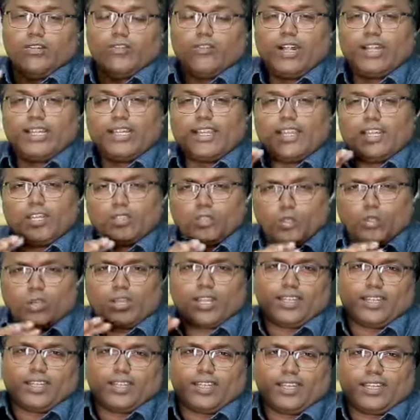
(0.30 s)
வாழ்க்கையில
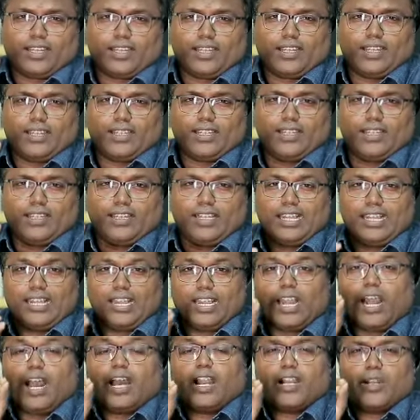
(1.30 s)
தோக்குறதுக்கான
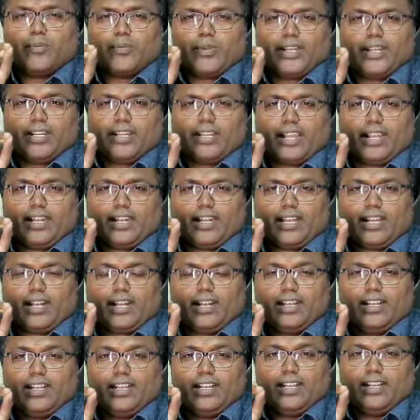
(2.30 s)
காரணம் என்னன்னு கேட்டா
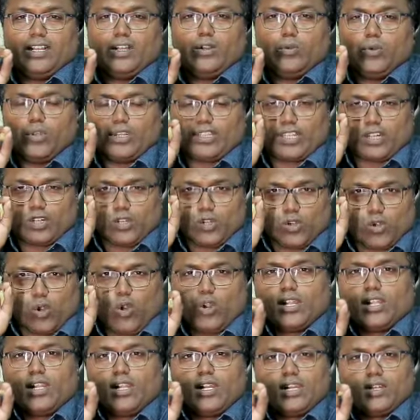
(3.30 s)
ஒருத்தருக்கு
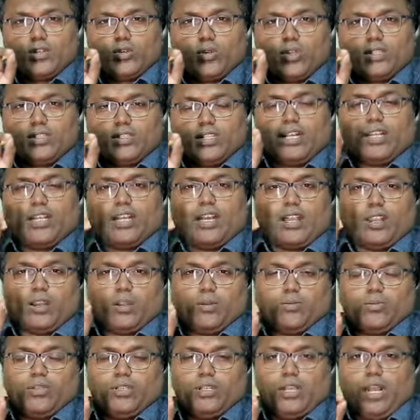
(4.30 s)
கோல் இல்லைன்னு தான்
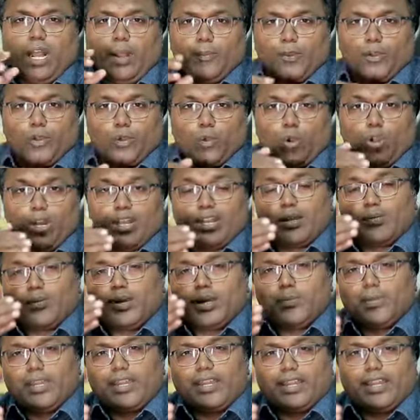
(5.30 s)
காரணம் அப்போ கோலை நம்ம
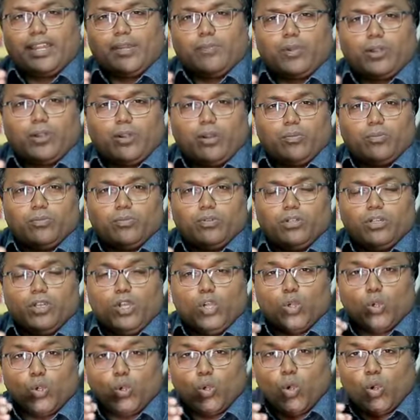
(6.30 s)
எப்படி கிரியேட் பண்ணணும்
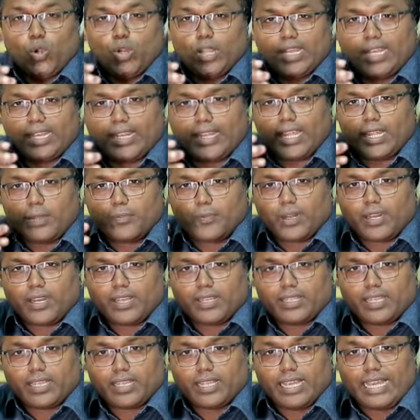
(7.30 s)
கோலை கிரியேட்
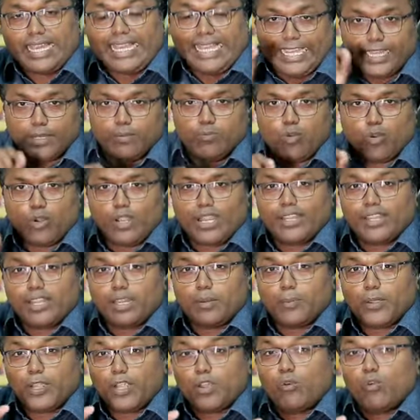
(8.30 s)
பண்றதுல இம்மோ
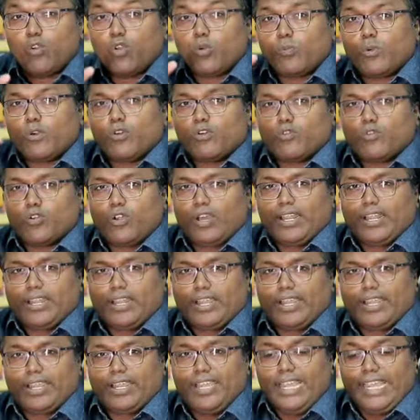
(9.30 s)
என்எல்பி எவ்வளோ பவர்ஃபுல்லா
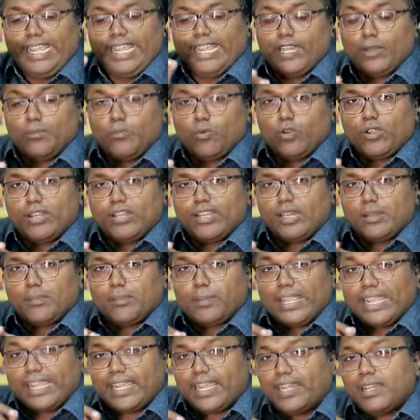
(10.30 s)
இருக்கு இம்மோ
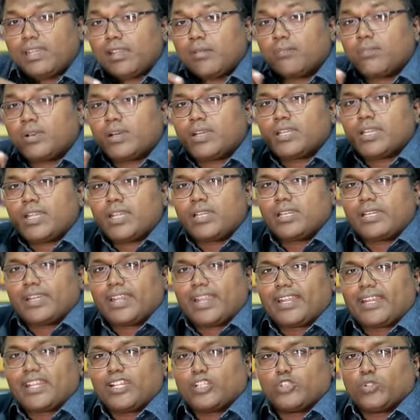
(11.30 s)
என்எல்பி என்ன மாதிரியான
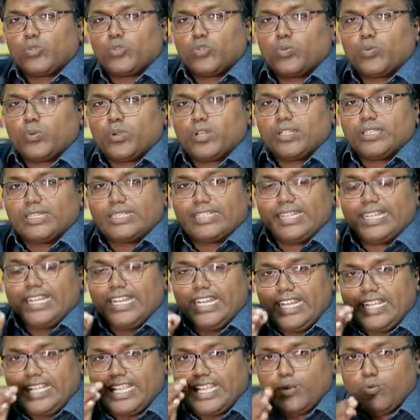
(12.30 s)
டெக்னிக்ஸ் யூஸ் பண்ணுது
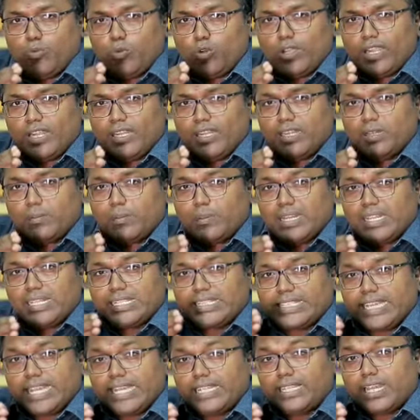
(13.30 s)
இம்மோ என்எல்பியில
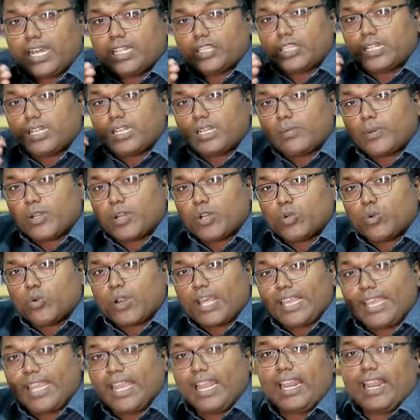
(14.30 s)
சேர்ந்த அத்தனை
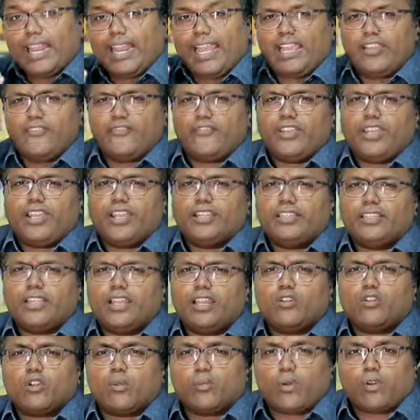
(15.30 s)
நபர்களுடைய லைஃப் எந்த
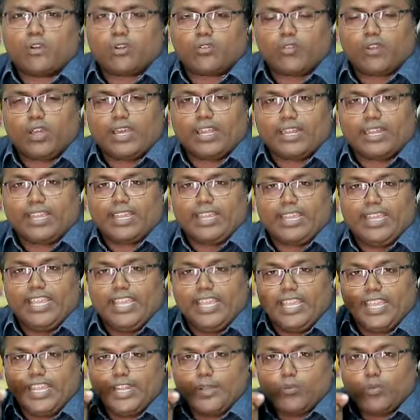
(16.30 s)
அளவுக்கு பவர்ஃபுல்லா இருக்கு
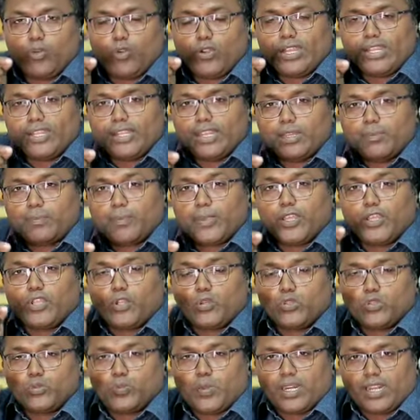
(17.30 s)
இம்மோ என்எல்பி
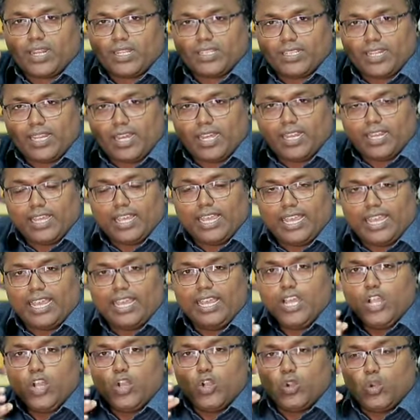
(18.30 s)
யூஸ் பண்றதுனால
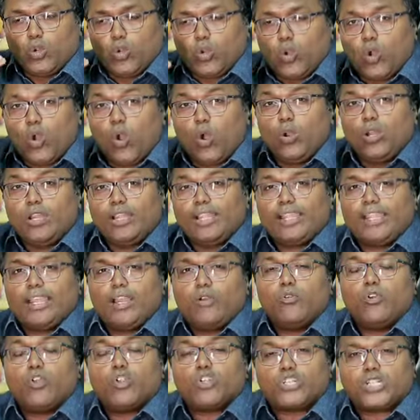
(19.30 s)
கோல்
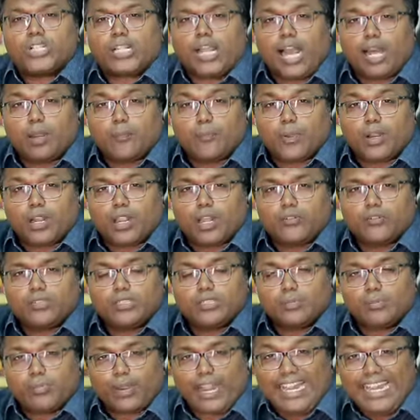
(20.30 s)
எவ்வளோ
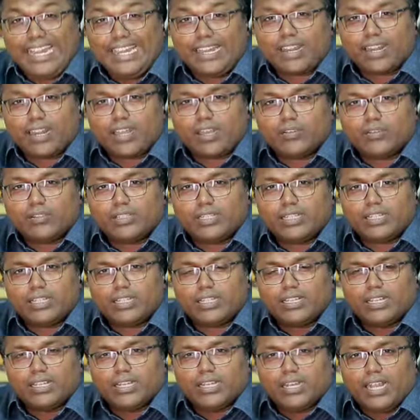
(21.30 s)
ஷார்ப்பராவது ஆகுது
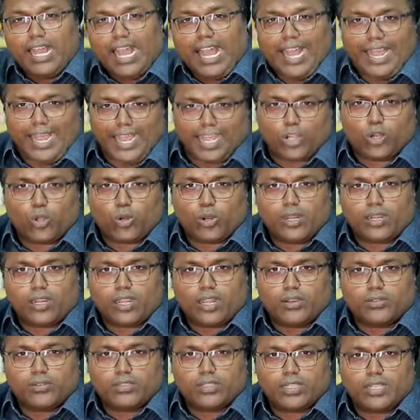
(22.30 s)
ஆக்குரேட்
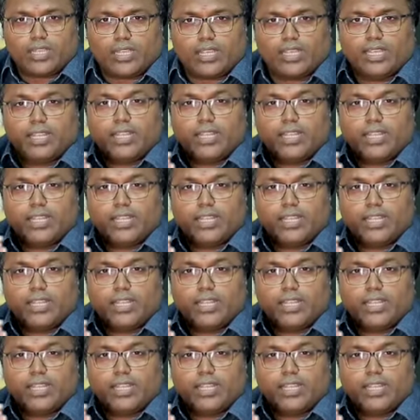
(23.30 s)
ஆகுது